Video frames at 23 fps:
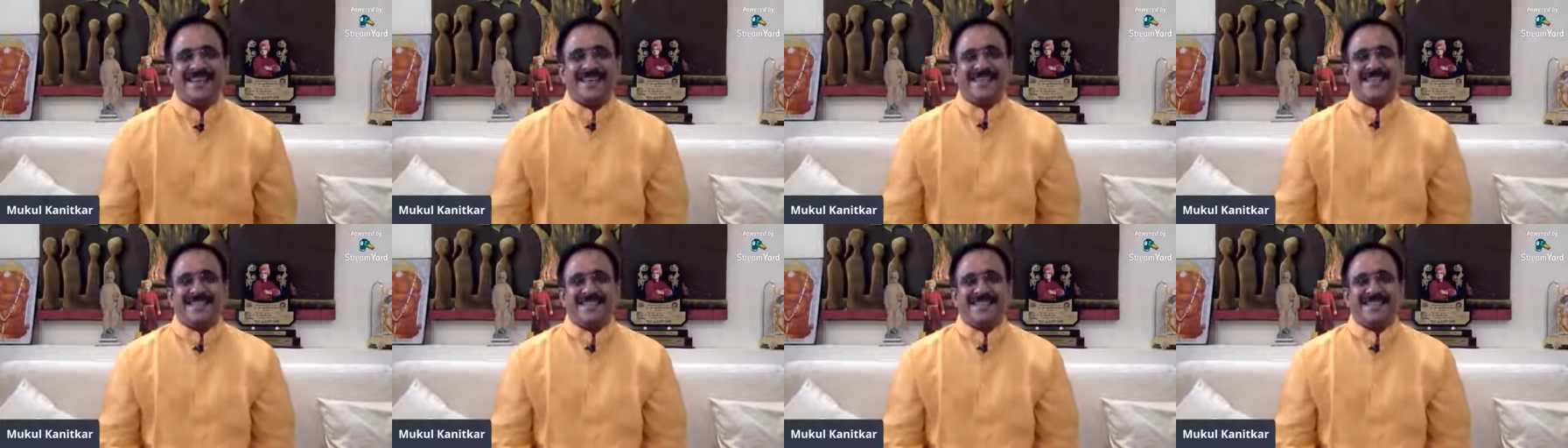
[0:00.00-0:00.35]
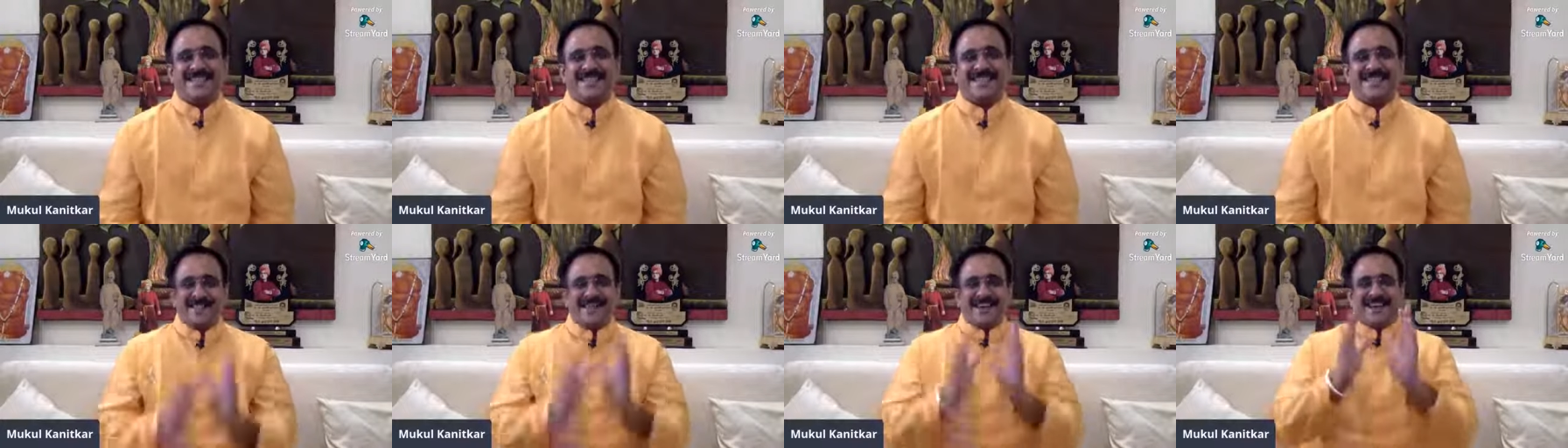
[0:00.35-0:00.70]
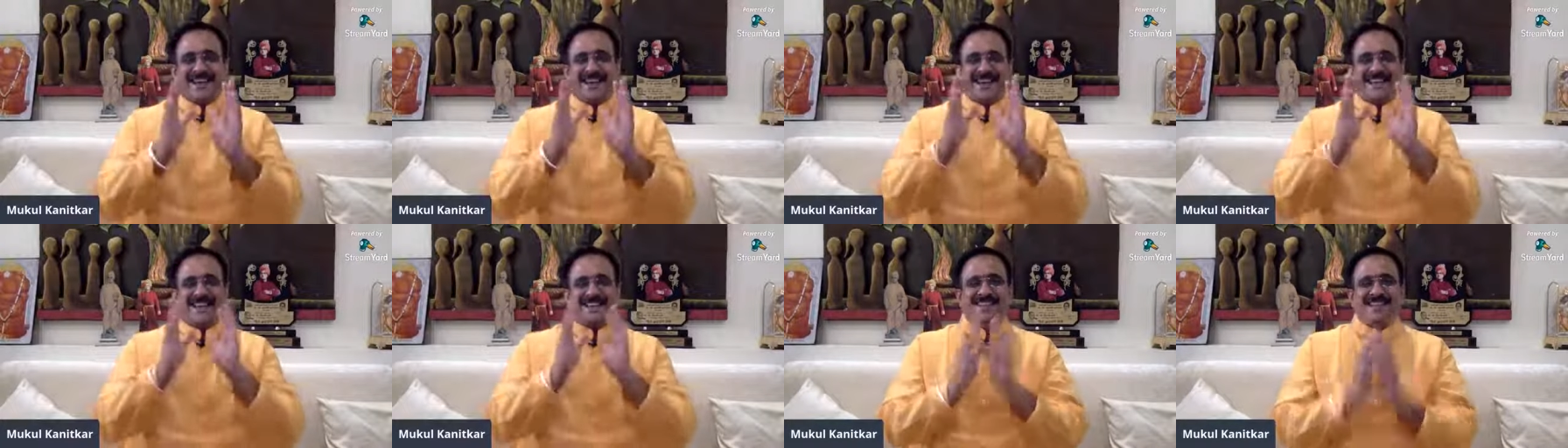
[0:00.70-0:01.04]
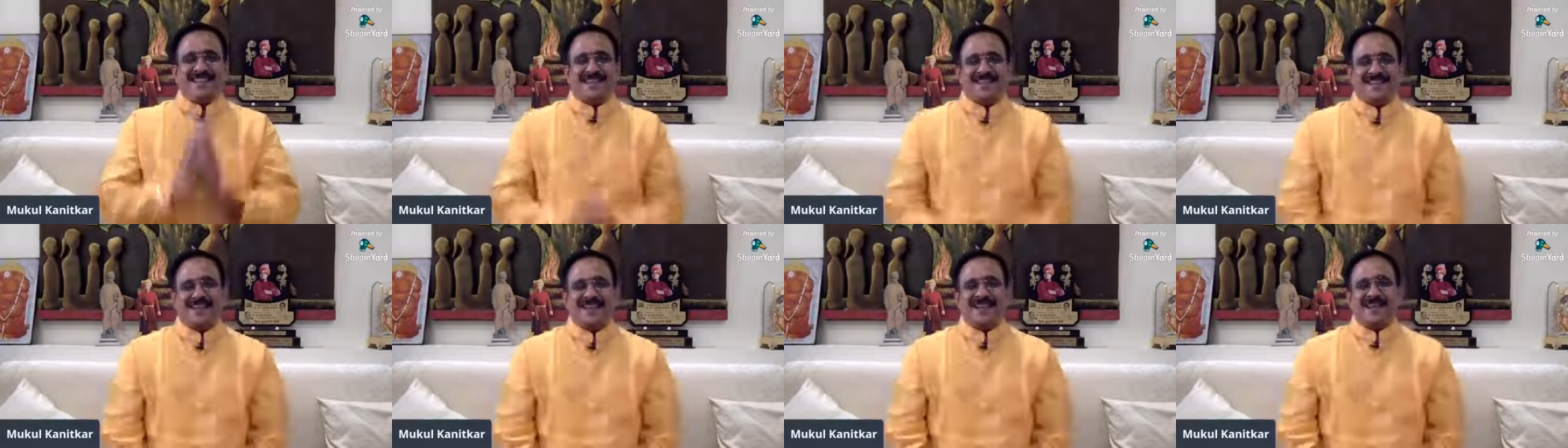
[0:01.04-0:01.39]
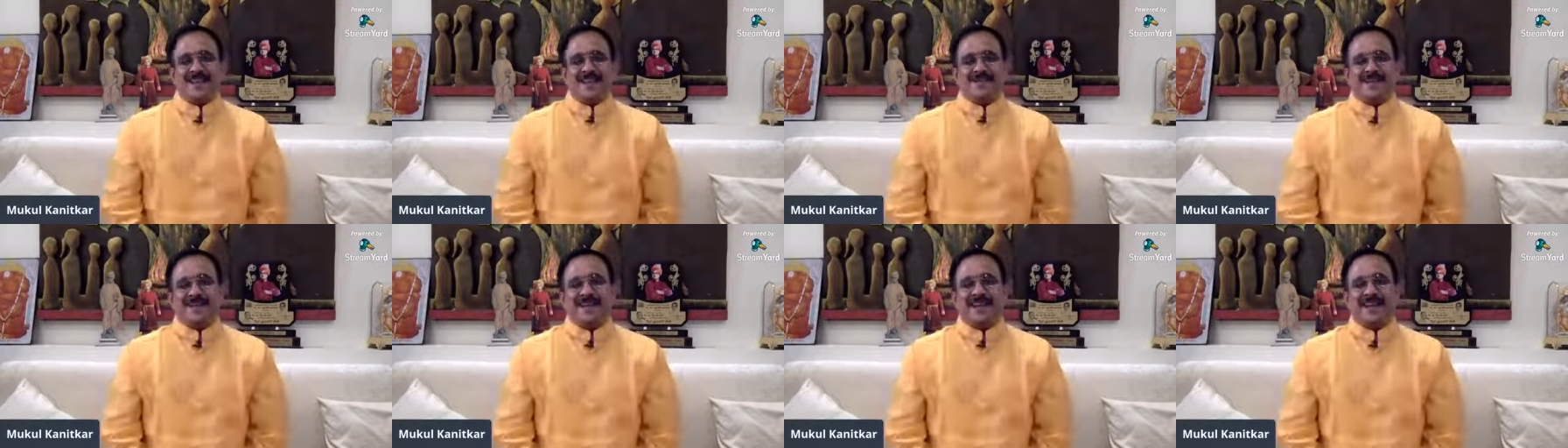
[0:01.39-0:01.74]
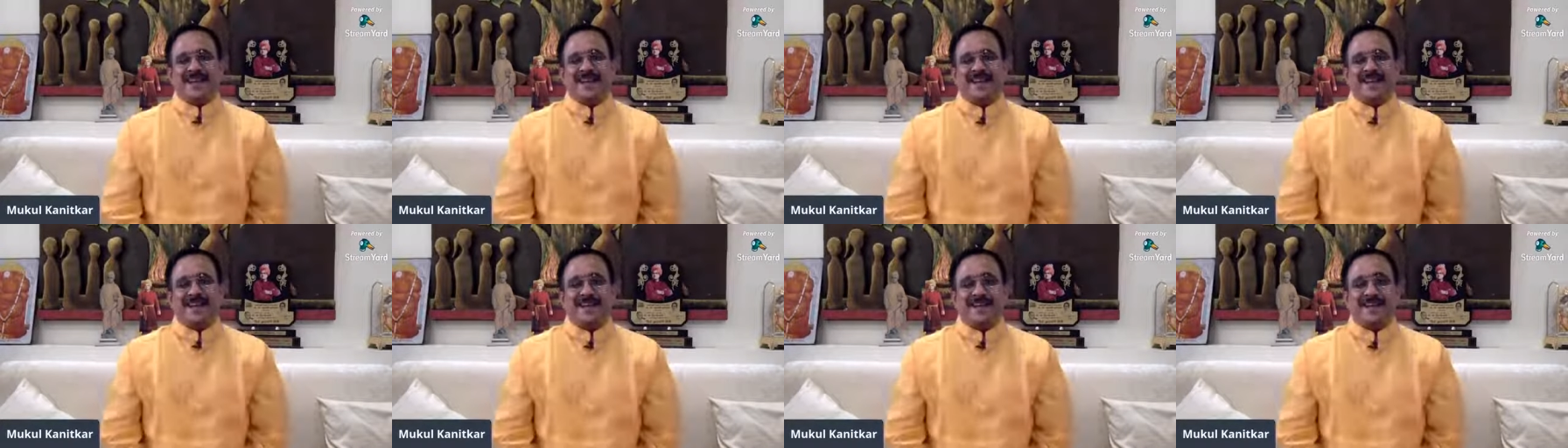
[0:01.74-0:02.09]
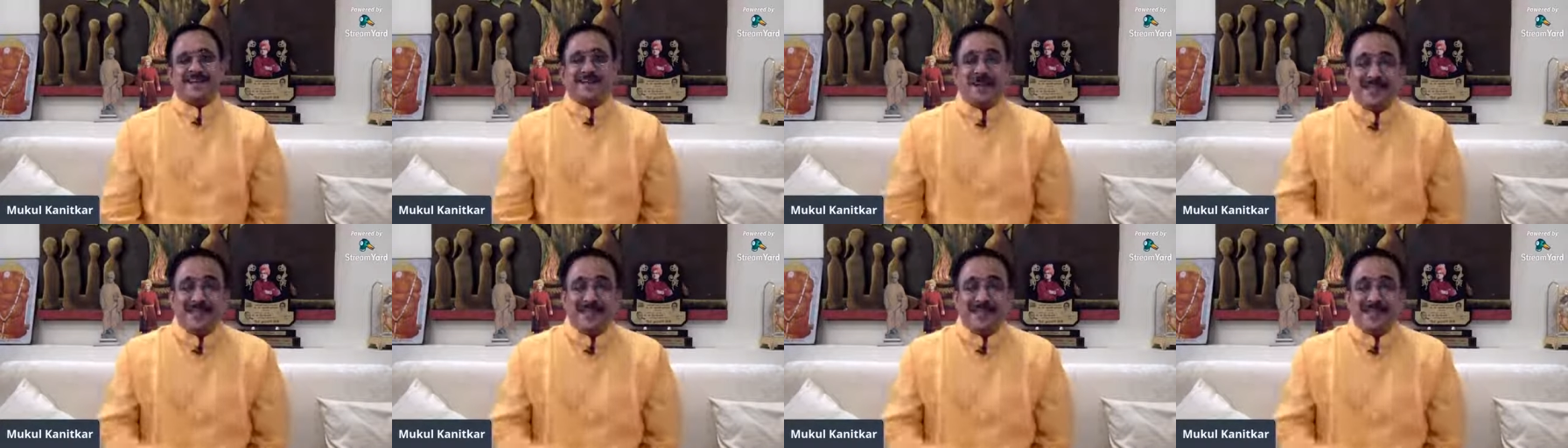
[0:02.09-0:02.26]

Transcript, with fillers: इसलिए विवेकानंद विवेकानंद